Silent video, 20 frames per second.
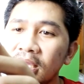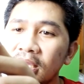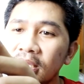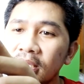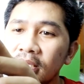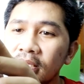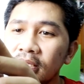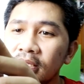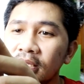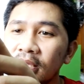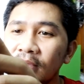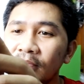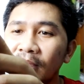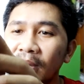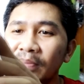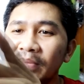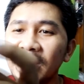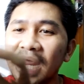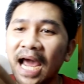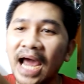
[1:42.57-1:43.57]
ย
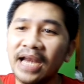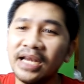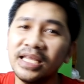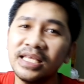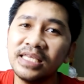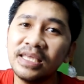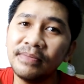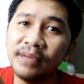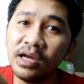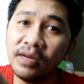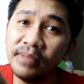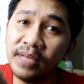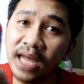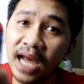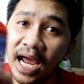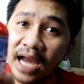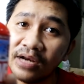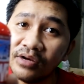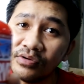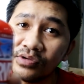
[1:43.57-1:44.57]
มันมีฐานที่จริงมันก็มี
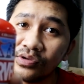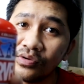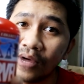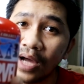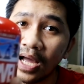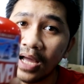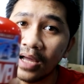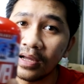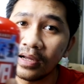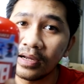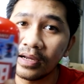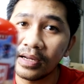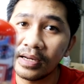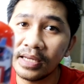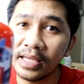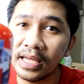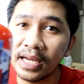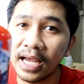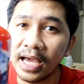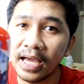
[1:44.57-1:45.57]
ฐานทุกตัว
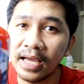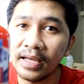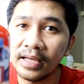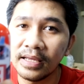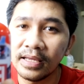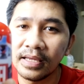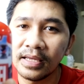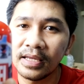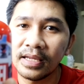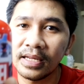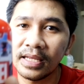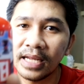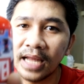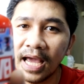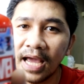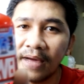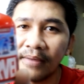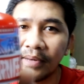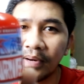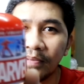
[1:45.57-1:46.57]
นี่นะ นี่
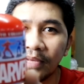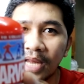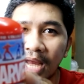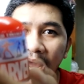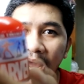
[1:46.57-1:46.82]
นะมันมี